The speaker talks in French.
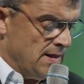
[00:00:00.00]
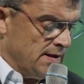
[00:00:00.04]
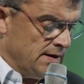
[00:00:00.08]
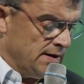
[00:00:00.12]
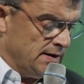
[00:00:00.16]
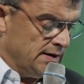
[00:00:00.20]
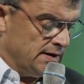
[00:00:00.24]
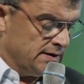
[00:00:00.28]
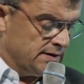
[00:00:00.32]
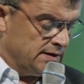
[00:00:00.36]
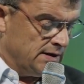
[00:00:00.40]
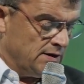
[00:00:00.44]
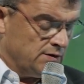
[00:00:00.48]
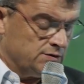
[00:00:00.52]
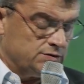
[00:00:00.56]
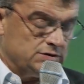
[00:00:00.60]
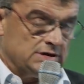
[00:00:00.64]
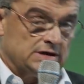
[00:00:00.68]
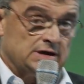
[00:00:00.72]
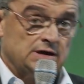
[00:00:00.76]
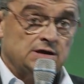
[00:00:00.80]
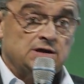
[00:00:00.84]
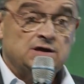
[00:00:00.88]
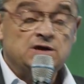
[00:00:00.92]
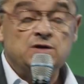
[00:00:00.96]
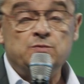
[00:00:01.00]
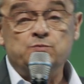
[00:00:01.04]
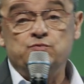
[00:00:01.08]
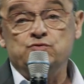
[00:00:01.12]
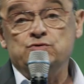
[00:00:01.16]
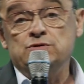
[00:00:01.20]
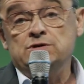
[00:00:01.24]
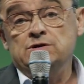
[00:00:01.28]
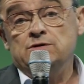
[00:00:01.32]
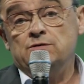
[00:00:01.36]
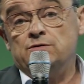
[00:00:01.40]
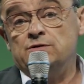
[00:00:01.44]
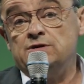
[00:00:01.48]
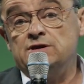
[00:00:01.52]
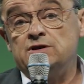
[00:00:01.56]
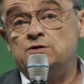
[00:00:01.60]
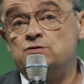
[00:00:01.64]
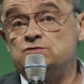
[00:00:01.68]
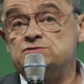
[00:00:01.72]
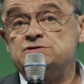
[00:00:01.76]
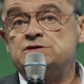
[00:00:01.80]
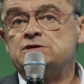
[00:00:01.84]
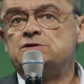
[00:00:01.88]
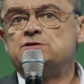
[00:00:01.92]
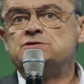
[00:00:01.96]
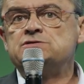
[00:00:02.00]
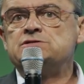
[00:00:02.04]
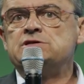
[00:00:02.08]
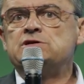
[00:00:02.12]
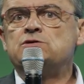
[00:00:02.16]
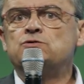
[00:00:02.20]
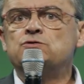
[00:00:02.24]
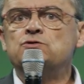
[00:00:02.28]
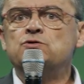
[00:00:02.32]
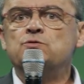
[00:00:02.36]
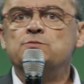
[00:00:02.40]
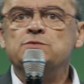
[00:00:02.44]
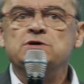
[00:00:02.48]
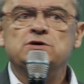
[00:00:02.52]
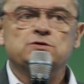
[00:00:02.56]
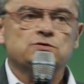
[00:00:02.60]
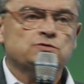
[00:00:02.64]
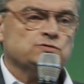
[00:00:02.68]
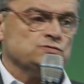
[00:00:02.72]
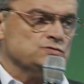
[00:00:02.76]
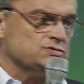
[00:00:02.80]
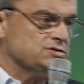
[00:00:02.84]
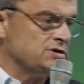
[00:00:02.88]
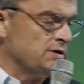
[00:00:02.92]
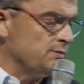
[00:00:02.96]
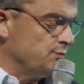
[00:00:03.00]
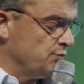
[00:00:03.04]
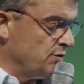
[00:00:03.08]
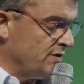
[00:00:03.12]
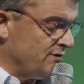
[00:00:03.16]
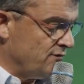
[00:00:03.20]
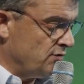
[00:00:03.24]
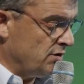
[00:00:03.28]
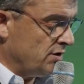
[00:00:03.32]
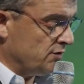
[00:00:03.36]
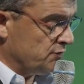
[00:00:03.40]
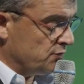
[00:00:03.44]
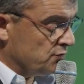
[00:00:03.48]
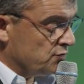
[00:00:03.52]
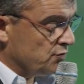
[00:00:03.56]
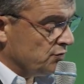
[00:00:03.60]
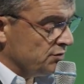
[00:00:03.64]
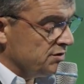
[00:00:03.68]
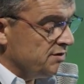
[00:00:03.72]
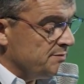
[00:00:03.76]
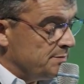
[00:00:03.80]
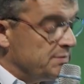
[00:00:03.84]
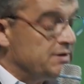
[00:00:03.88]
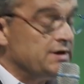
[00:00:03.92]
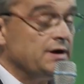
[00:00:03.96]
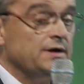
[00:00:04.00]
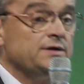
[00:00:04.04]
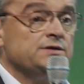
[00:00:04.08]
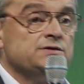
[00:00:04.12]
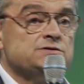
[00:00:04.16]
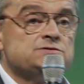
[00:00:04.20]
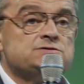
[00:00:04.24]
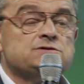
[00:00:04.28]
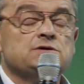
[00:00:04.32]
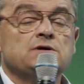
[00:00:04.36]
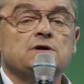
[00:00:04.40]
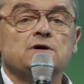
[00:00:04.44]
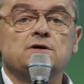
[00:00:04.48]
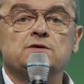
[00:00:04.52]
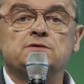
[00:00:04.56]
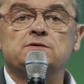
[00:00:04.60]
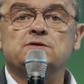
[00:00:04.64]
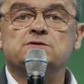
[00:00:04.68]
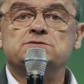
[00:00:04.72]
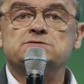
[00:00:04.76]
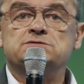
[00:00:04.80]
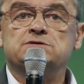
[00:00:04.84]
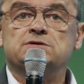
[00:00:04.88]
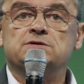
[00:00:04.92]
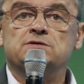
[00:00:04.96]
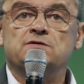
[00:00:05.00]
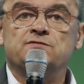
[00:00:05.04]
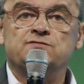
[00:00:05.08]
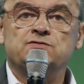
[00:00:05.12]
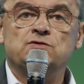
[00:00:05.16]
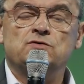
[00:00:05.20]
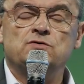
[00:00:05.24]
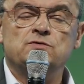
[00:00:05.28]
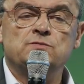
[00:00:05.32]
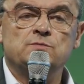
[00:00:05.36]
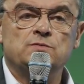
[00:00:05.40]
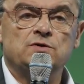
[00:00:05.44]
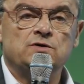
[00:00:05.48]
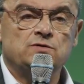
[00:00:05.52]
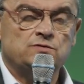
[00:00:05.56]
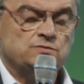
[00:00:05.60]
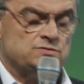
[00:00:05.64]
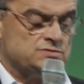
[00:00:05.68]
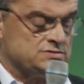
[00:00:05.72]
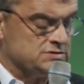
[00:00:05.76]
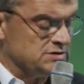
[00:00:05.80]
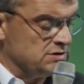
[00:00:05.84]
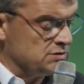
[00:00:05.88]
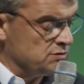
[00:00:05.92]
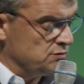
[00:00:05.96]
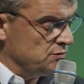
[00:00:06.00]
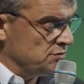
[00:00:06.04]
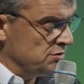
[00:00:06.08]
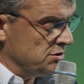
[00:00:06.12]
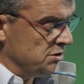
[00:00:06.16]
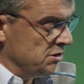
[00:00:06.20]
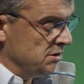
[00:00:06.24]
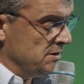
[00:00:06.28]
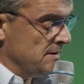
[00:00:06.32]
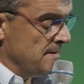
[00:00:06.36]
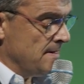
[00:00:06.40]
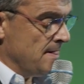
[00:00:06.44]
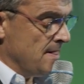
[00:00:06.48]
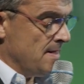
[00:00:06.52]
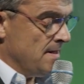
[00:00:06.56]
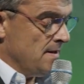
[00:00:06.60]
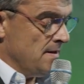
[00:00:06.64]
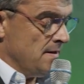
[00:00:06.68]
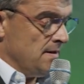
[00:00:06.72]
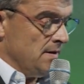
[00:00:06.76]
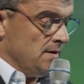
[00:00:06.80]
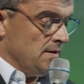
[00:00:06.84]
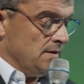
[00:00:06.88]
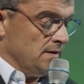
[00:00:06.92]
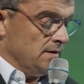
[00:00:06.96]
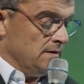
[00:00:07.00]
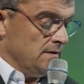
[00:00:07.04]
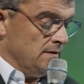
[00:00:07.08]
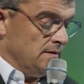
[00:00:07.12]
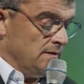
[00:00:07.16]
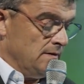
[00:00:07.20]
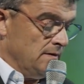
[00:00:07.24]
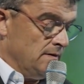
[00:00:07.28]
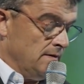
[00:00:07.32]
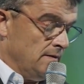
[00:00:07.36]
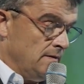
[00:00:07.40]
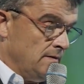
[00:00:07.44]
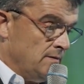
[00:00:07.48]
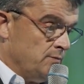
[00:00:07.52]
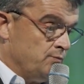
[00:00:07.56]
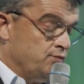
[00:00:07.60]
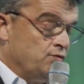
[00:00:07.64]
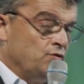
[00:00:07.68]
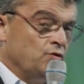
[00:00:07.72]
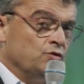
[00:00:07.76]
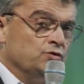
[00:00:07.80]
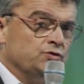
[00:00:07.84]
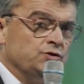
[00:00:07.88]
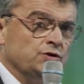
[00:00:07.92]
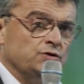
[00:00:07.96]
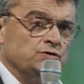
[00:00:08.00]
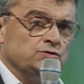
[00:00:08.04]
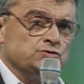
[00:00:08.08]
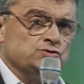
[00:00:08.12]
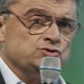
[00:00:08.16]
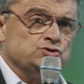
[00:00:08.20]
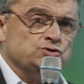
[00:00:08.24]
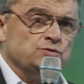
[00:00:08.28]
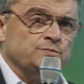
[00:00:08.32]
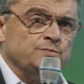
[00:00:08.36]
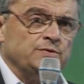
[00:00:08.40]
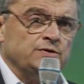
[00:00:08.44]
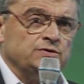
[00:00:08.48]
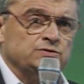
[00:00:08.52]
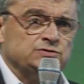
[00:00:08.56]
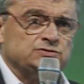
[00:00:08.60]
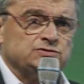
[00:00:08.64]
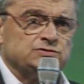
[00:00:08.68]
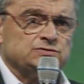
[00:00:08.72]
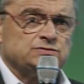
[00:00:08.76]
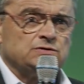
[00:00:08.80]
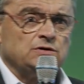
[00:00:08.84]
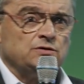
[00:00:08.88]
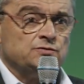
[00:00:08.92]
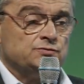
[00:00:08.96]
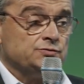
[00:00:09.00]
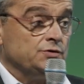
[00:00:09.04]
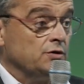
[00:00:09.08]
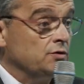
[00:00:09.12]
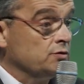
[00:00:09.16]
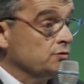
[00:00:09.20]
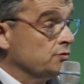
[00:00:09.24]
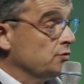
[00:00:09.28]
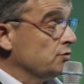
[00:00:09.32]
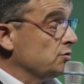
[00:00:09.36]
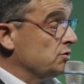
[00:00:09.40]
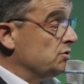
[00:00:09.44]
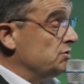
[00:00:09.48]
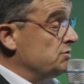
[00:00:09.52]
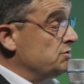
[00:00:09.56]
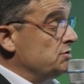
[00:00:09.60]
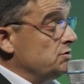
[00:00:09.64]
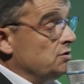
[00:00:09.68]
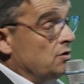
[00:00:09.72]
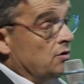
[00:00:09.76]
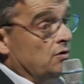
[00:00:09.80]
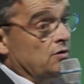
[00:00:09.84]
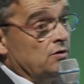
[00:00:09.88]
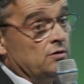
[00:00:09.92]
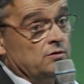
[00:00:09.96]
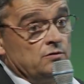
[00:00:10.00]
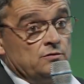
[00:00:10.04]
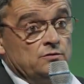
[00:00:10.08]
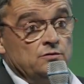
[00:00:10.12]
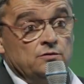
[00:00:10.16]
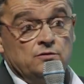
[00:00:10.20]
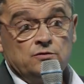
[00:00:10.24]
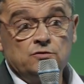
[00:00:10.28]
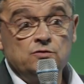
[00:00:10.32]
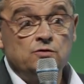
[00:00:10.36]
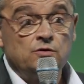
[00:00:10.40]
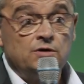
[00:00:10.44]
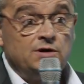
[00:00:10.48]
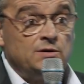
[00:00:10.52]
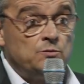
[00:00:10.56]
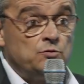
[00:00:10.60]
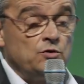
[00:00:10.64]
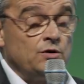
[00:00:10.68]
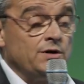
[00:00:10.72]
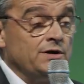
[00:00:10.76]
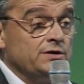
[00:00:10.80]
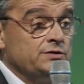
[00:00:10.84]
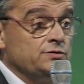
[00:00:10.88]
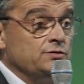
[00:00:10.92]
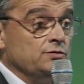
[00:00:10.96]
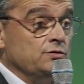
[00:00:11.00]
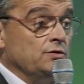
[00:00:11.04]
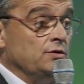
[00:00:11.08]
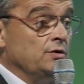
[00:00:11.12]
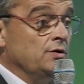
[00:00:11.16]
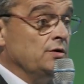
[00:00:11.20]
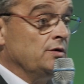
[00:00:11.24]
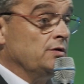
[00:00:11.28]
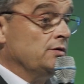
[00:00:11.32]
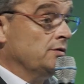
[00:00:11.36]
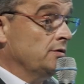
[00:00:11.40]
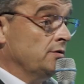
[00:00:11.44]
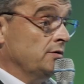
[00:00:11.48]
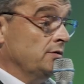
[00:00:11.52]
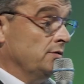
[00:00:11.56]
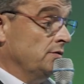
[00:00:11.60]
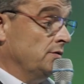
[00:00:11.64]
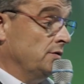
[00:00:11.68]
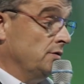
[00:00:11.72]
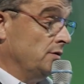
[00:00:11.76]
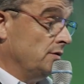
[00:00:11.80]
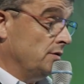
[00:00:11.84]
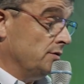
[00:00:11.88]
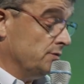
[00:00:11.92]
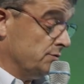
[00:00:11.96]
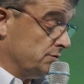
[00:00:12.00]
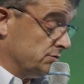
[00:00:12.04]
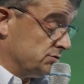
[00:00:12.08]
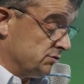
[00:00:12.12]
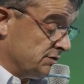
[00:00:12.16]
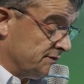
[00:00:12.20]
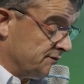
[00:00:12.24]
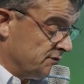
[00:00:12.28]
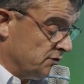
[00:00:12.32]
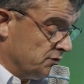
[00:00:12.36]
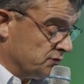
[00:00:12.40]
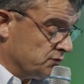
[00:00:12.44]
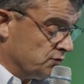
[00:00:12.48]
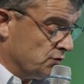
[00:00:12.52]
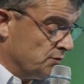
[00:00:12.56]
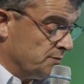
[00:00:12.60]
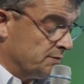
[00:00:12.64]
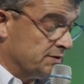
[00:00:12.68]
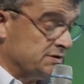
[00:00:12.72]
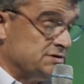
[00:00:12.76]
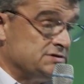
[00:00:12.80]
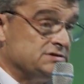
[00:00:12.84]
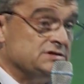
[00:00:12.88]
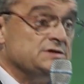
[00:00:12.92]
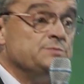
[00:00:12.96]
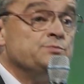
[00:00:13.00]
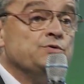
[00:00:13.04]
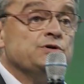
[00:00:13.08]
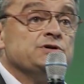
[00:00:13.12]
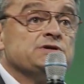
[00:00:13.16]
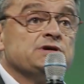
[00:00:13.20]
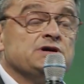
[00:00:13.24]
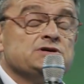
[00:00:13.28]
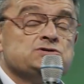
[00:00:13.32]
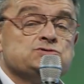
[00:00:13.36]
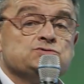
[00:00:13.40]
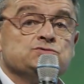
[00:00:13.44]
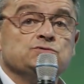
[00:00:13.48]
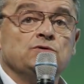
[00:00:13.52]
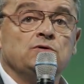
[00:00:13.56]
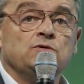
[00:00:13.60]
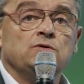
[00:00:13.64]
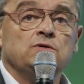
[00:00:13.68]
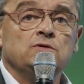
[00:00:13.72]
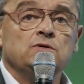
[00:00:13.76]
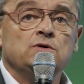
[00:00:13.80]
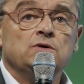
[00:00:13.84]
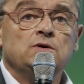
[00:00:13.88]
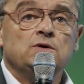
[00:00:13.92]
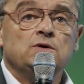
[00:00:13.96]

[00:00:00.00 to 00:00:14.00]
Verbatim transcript: la guerre en Ukraine, et puis les conséquences économiques que tout ça peut avoir. Donc on est bien dans un, dans un environnement singulier. pour autant, je pense qu'en tant que client, collaborateur, chef d'entreprise, il peut être assurant